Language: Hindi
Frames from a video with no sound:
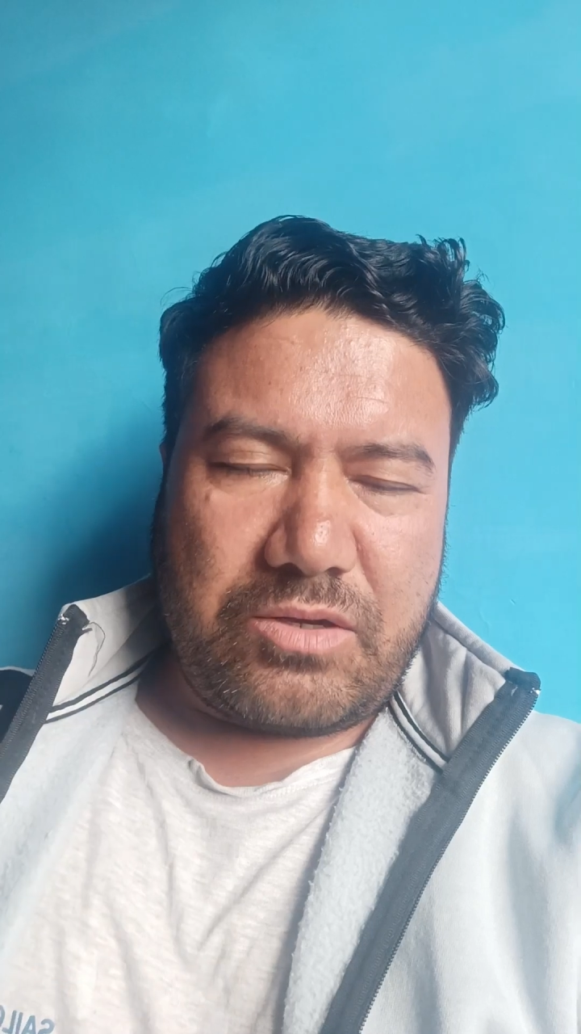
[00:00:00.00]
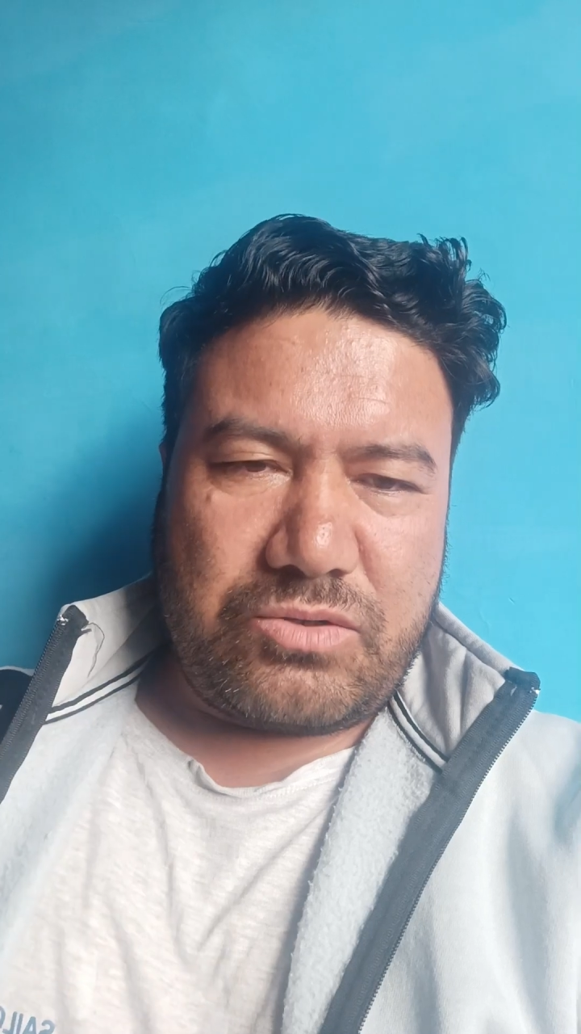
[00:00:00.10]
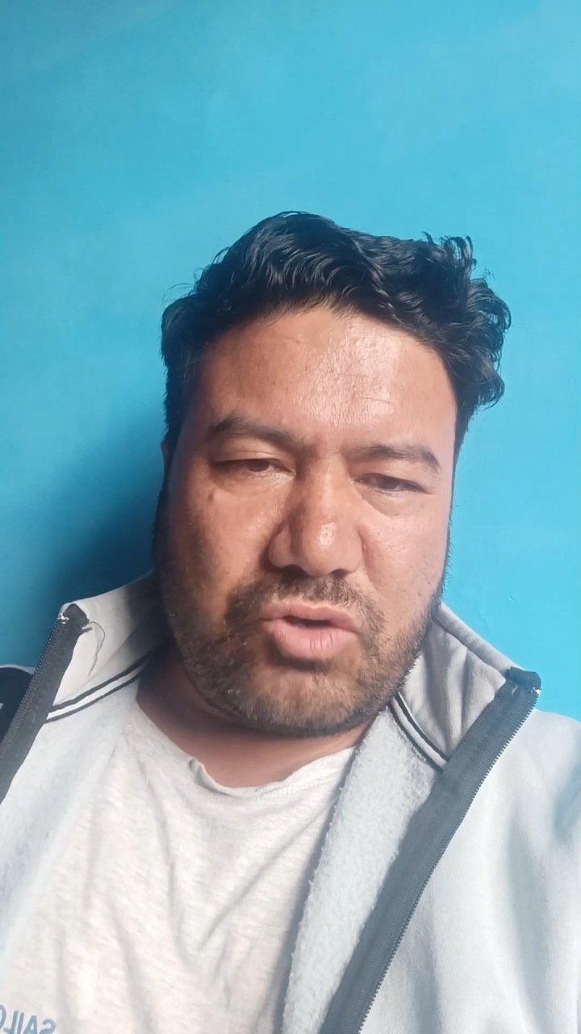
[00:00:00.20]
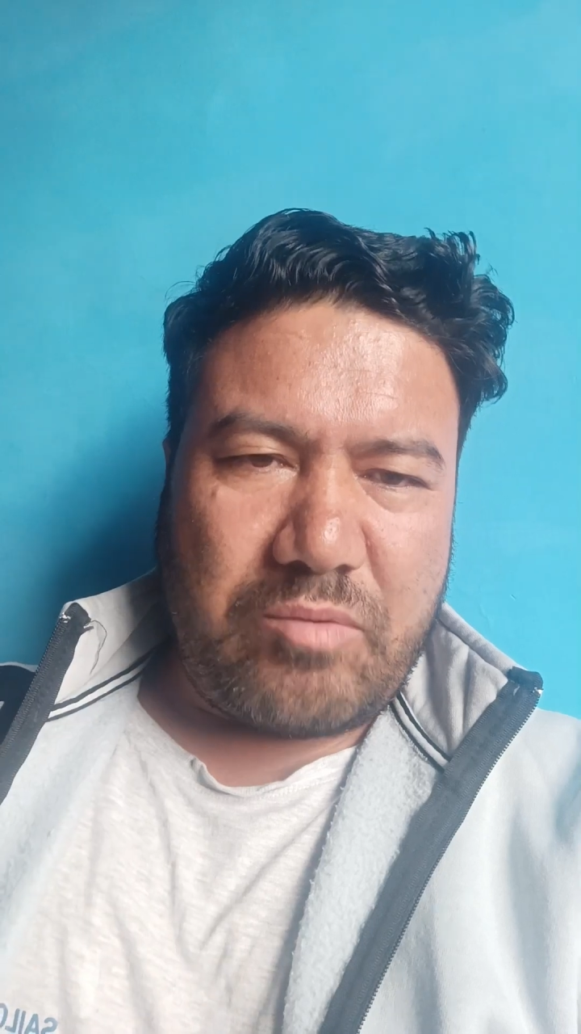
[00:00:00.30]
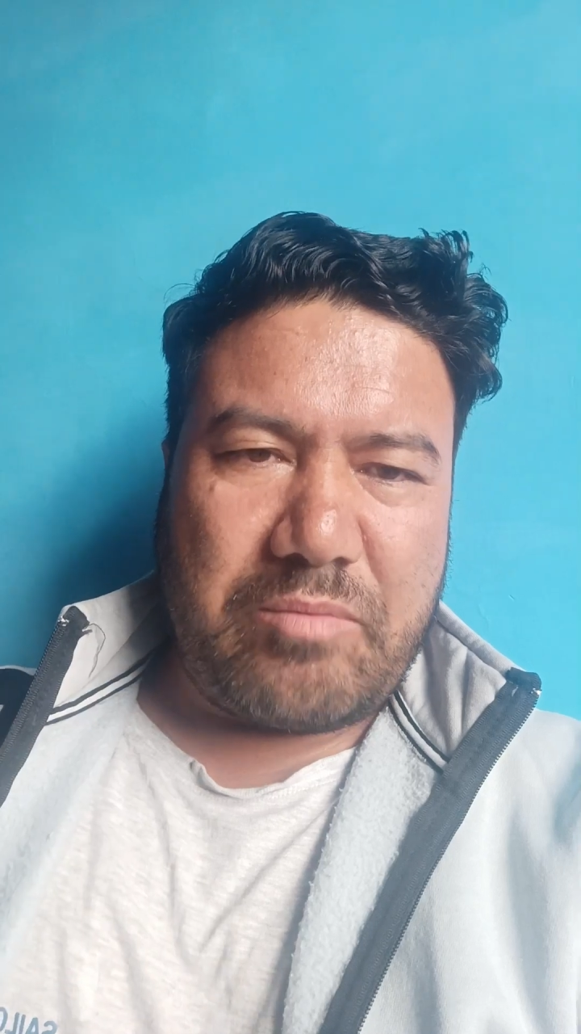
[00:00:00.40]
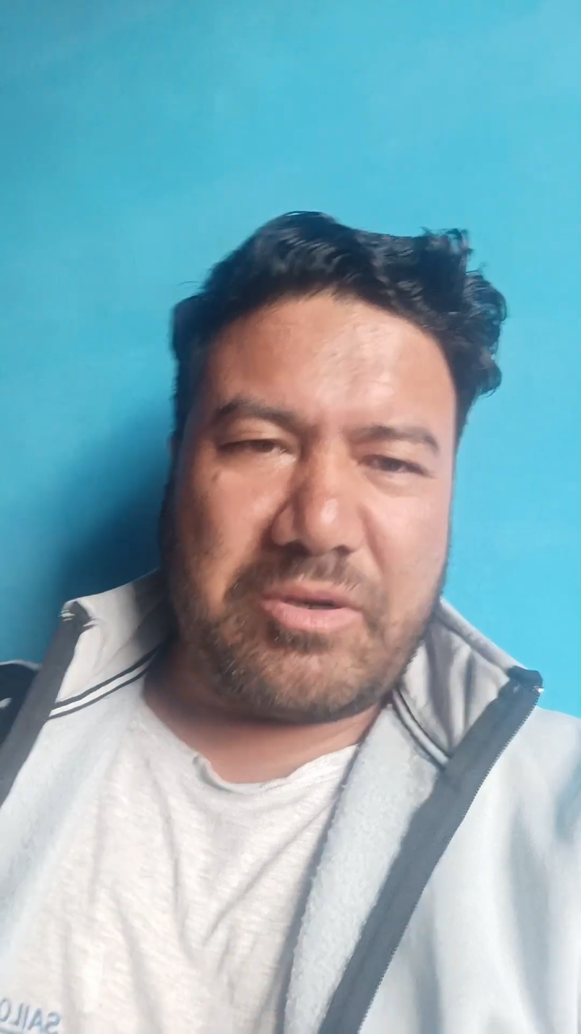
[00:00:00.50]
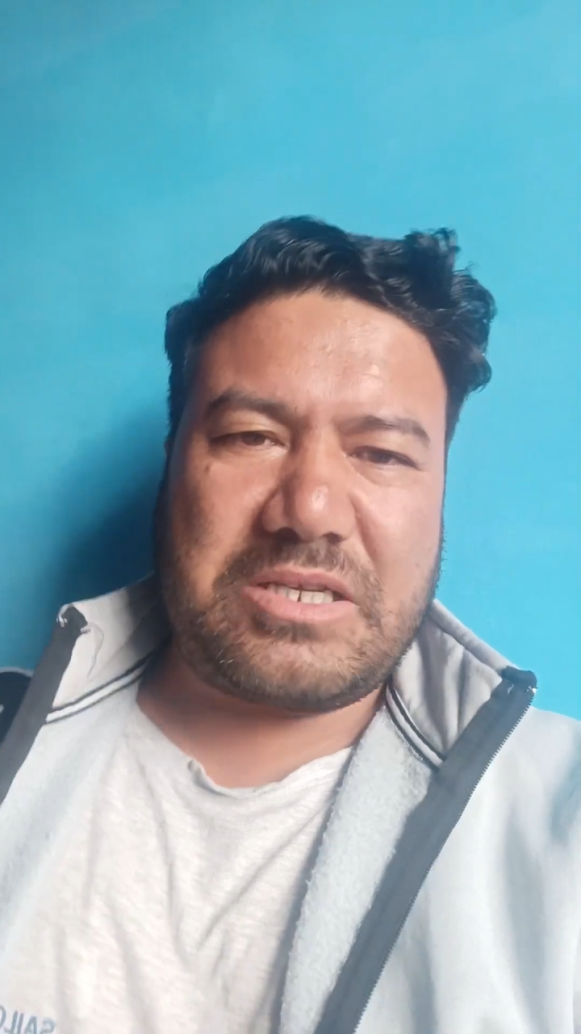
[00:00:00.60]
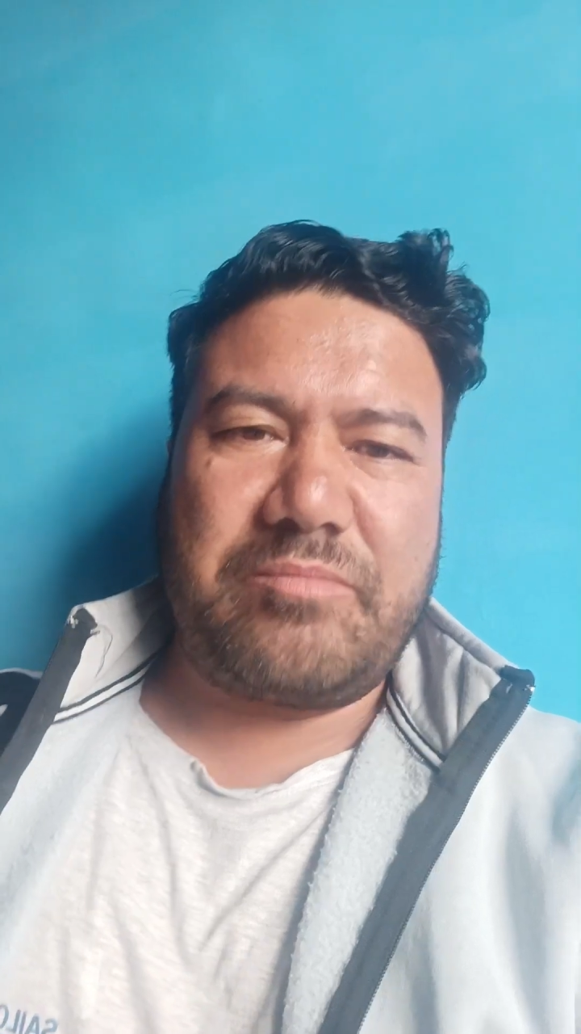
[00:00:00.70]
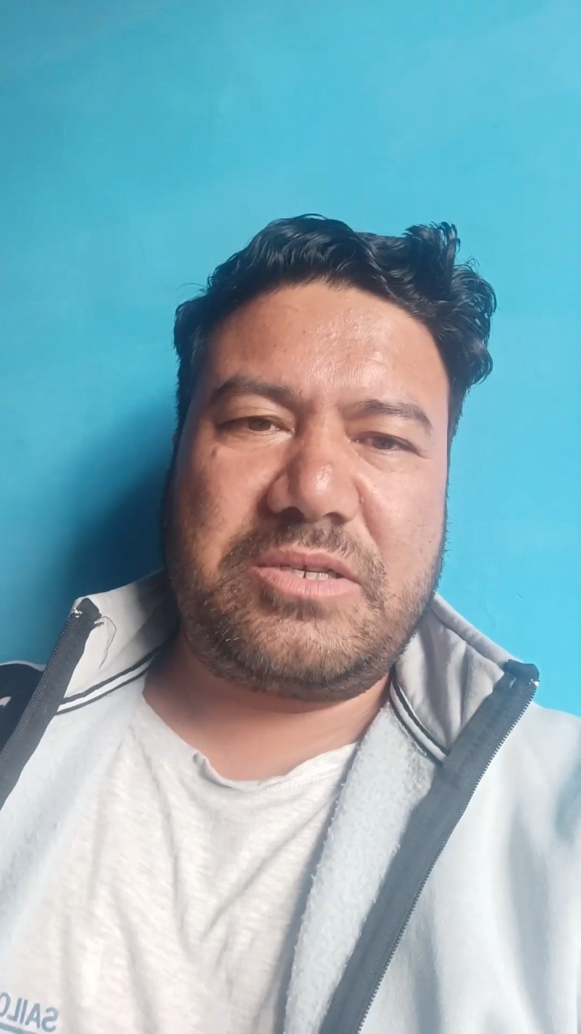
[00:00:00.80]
जो भी मज़हब